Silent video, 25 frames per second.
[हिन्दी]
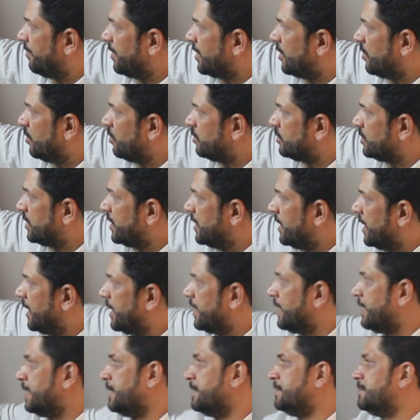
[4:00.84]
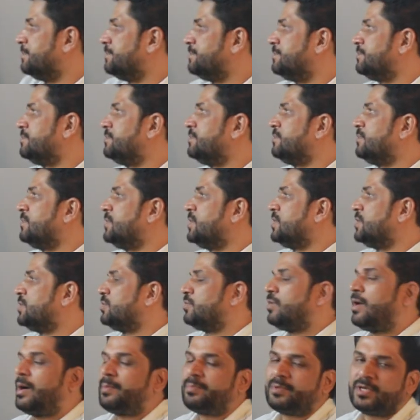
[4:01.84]
पर होती है
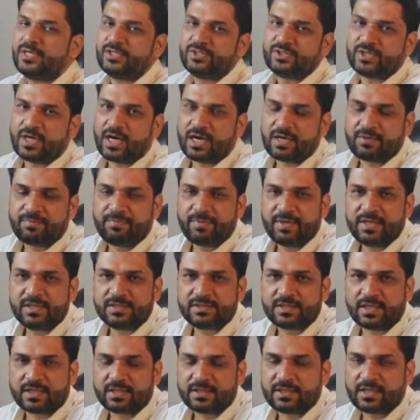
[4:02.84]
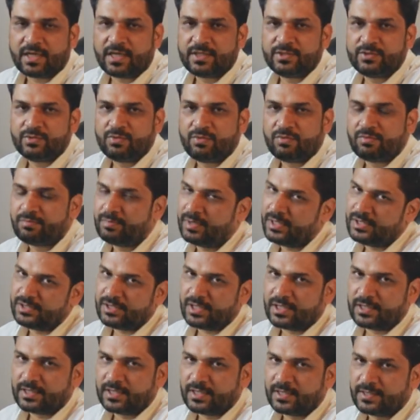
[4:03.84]
तो आपके चार्ट में सकटा योग बन
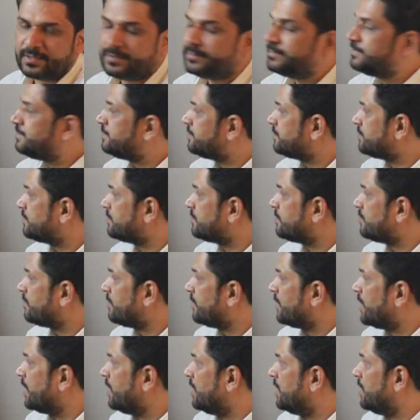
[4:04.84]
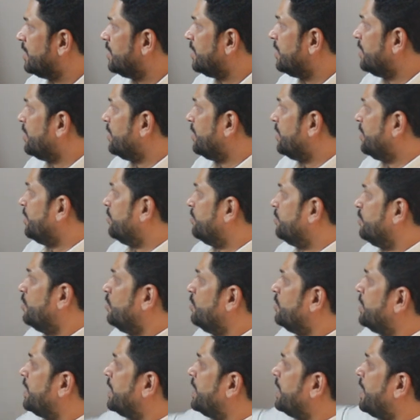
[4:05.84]
जाता है
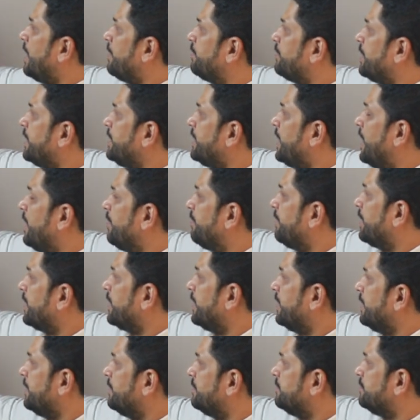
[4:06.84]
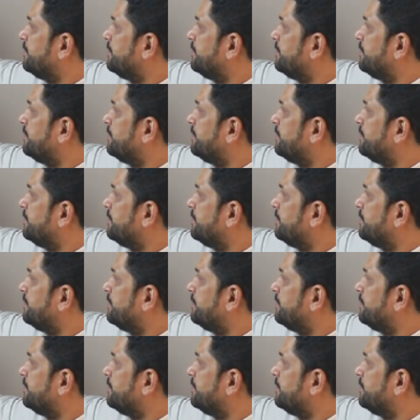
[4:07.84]
मून अगर आपका यहां पर है